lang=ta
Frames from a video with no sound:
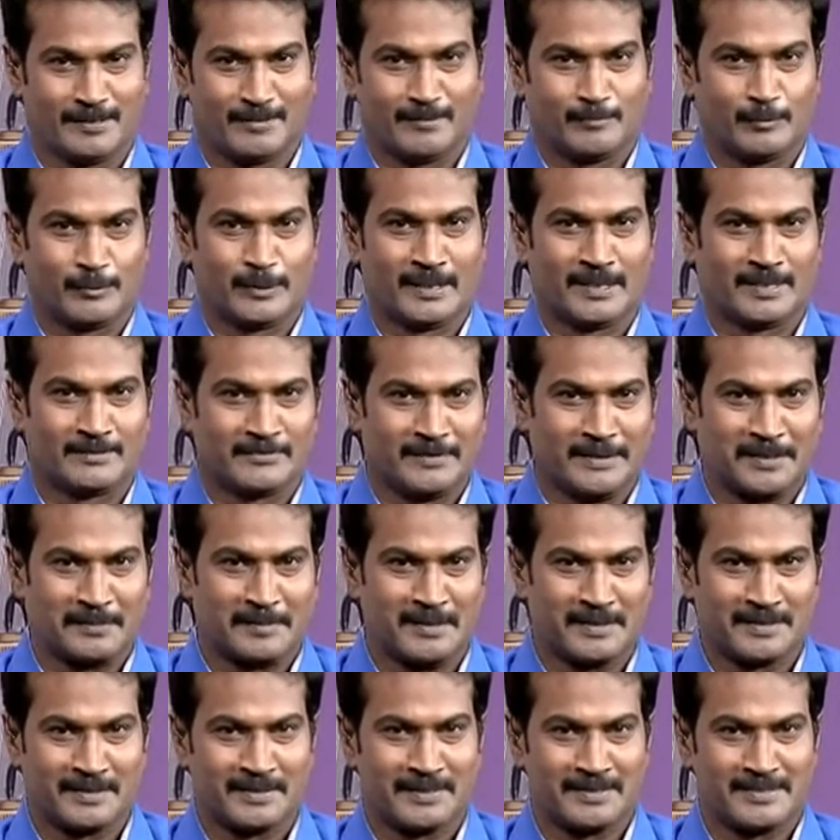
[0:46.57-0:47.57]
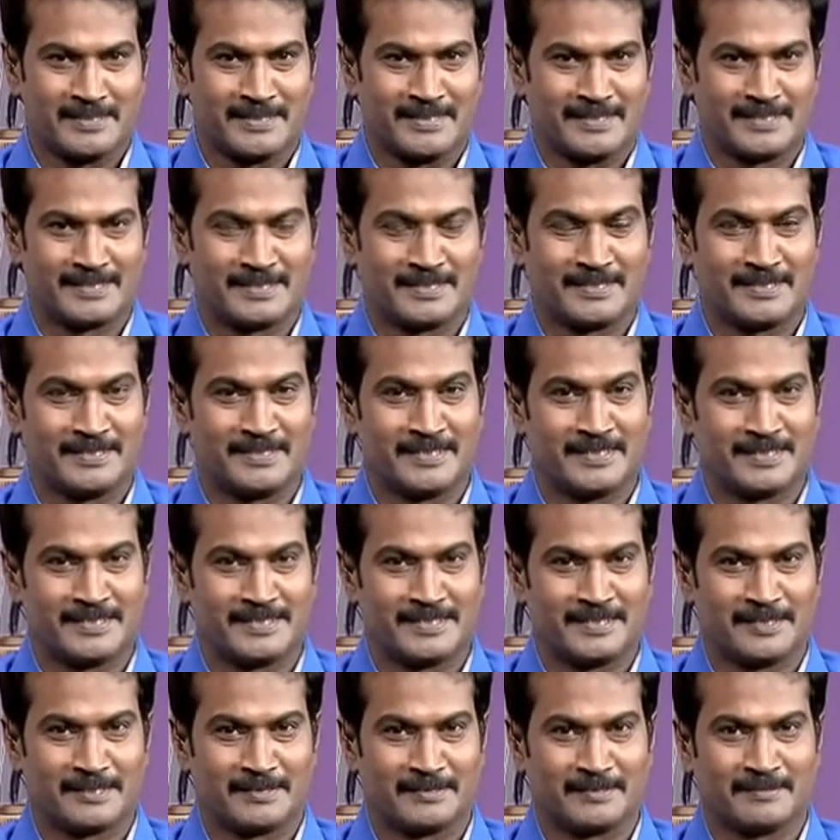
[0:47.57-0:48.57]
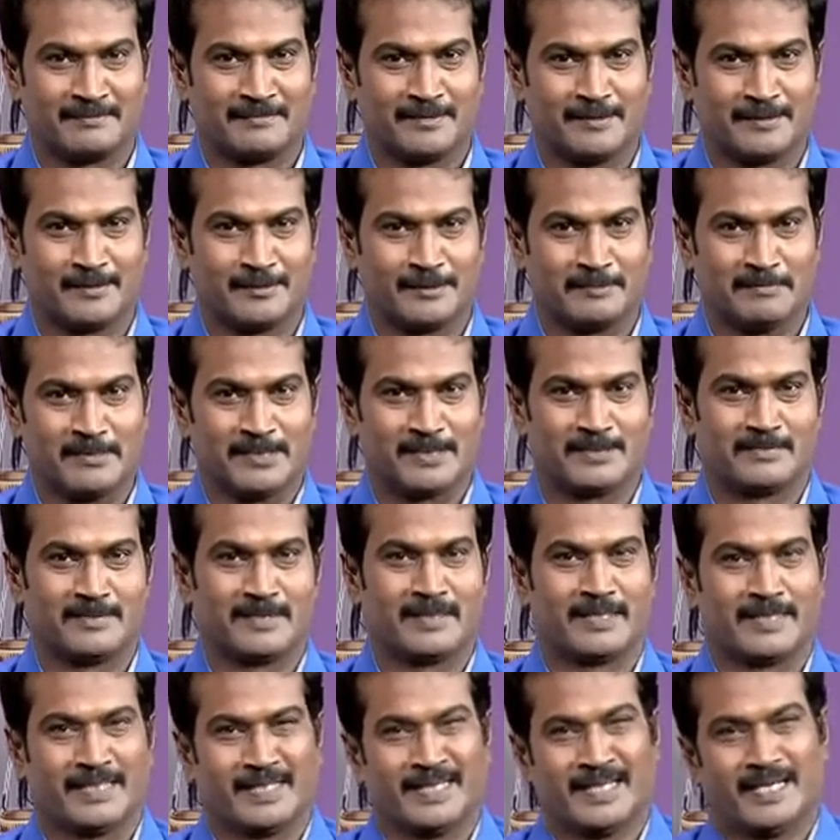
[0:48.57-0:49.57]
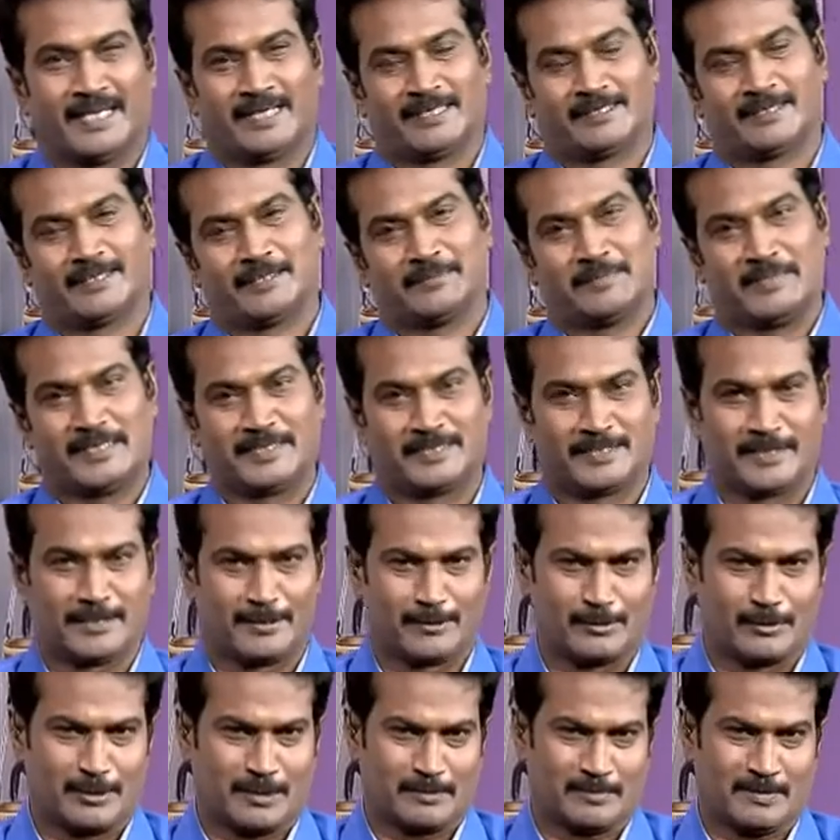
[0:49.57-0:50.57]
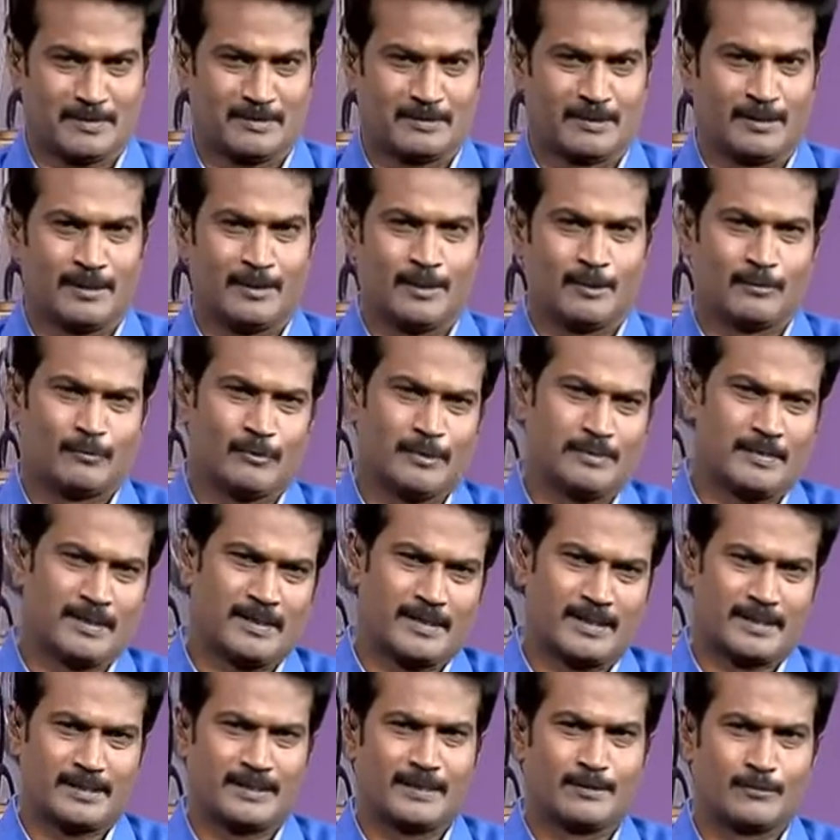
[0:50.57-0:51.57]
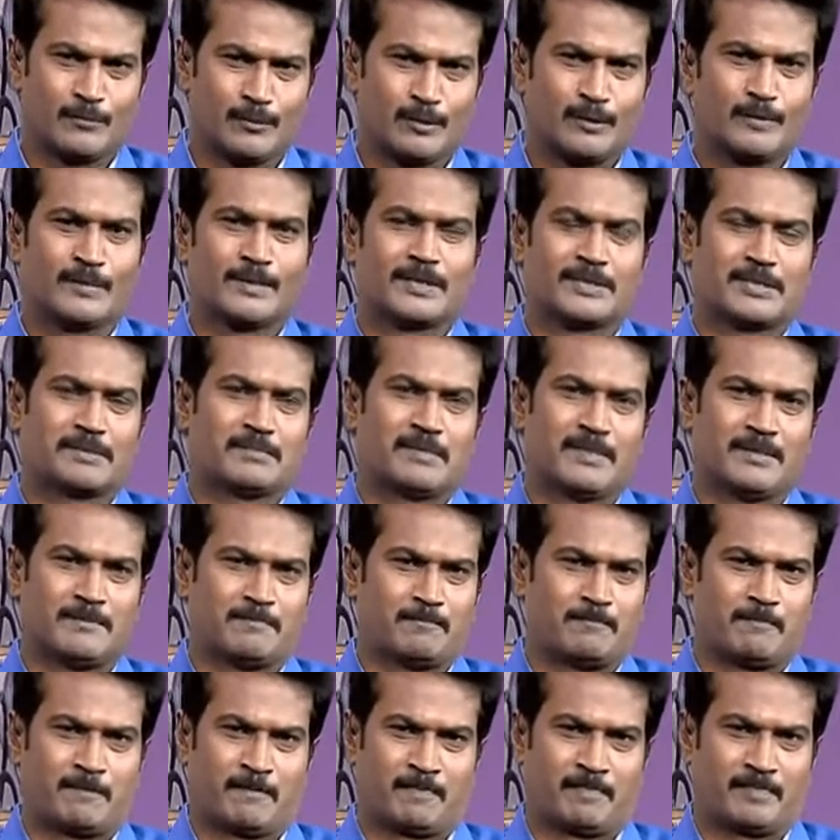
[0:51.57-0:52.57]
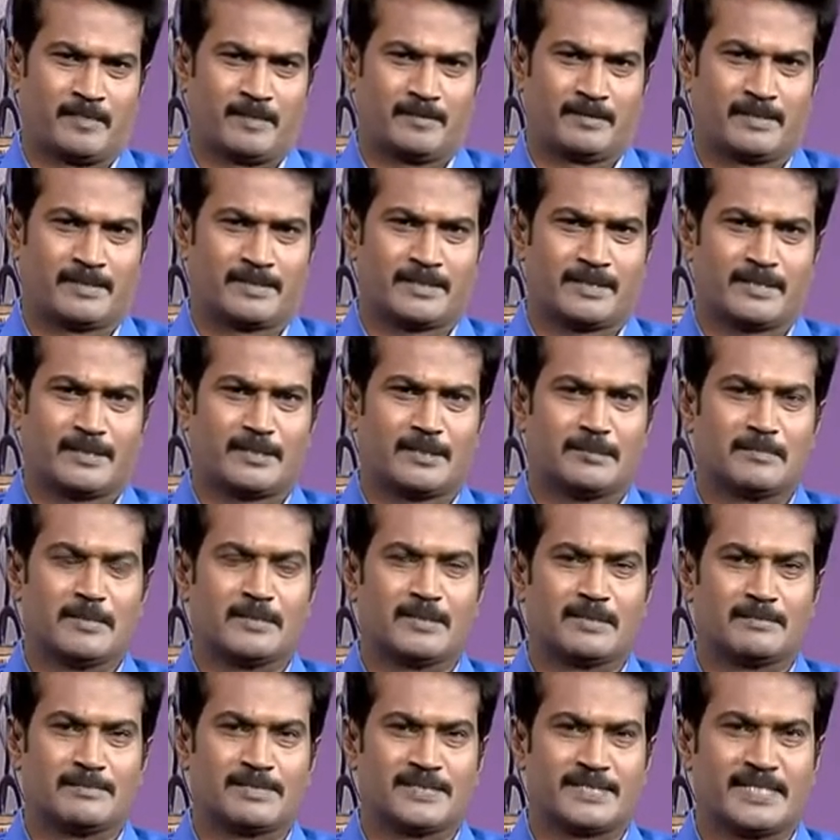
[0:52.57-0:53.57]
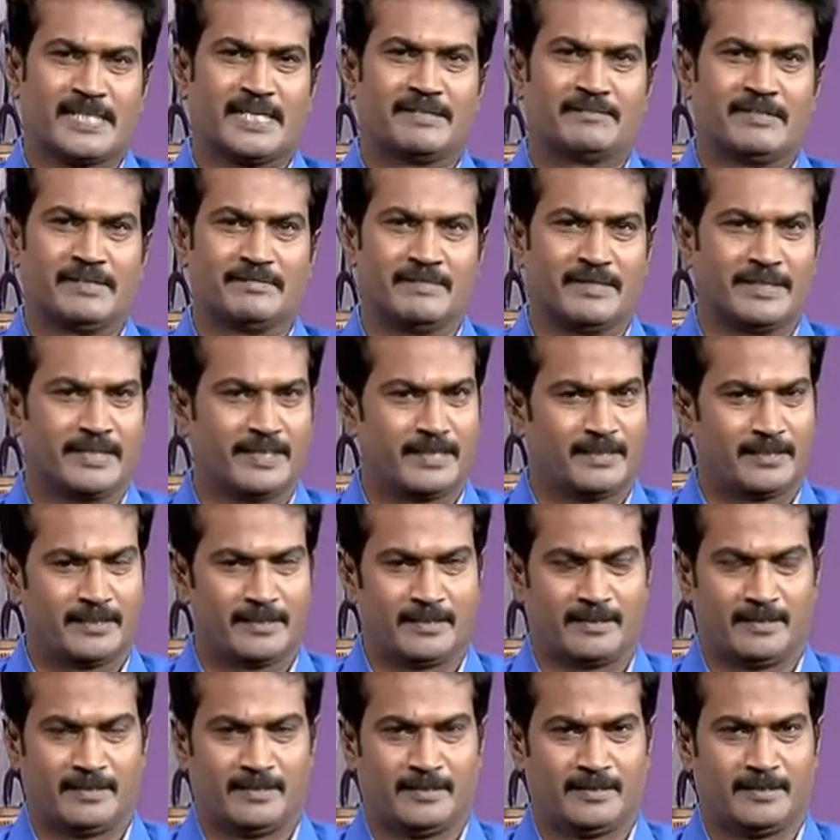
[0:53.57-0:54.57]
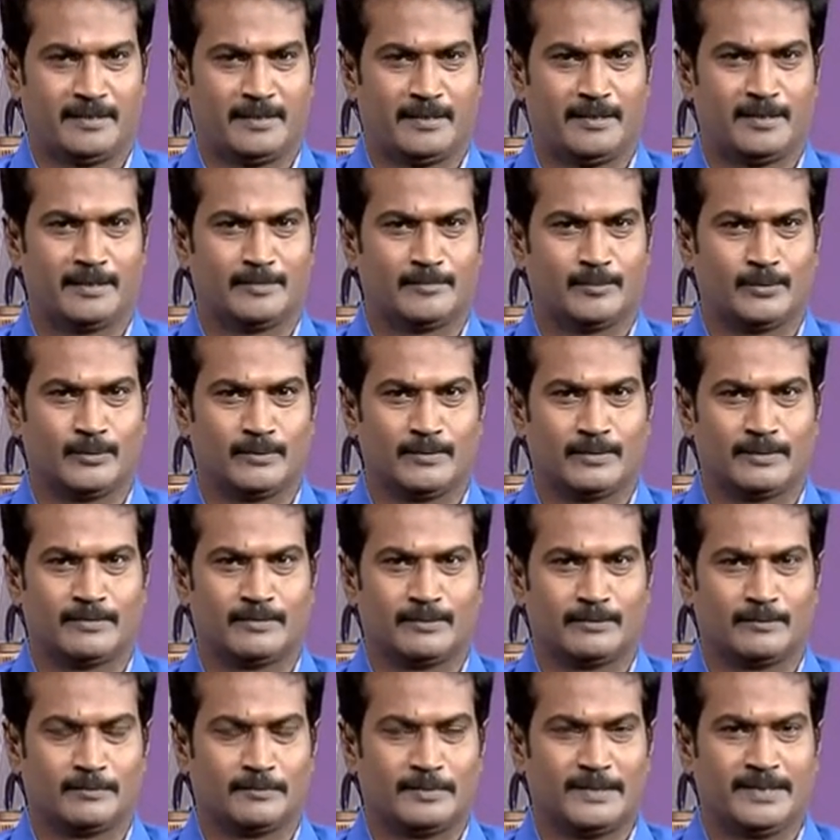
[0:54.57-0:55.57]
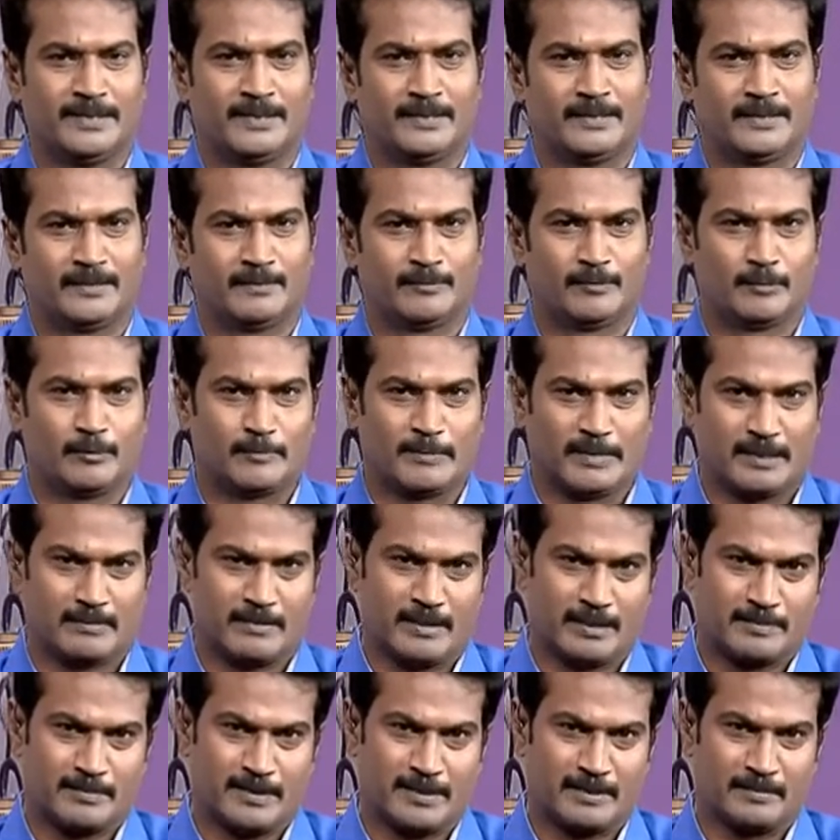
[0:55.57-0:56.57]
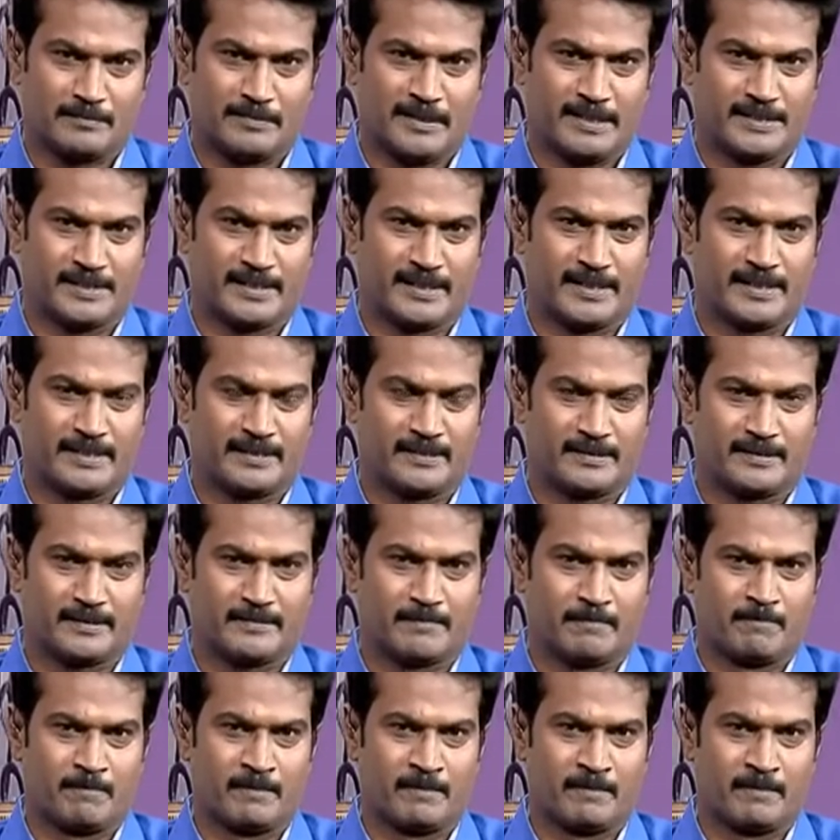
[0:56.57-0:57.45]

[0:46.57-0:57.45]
முந்தானத்து வரைக்கும் பார்த்தீங்கன்னா ஜிஎஸ்டி ஜிஎஸ்டிங்கிற இந்த வேர்டு இந்த பஸ் வேர்டாக எல்லா இடத்துலையும் பேசிகிட்டே இருக்கிறோம் நம்ம குறிப்பாக கடந்த ஒரு வருஷமாக இந்த சரக்கு மற்றும் சேவை வரி நாடு முழுவதும் வந்து பெரிய ஒரு பரபரப்பான பேச்சாயிட்டு இருக்கு